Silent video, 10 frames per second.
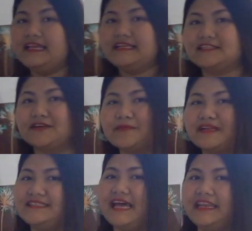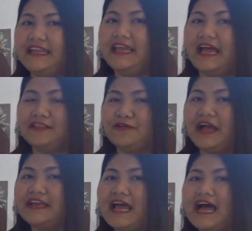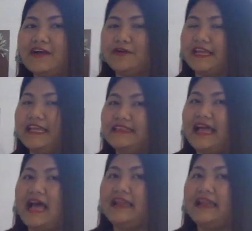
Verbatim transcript: Eh. So, mag-study atong anak or kita,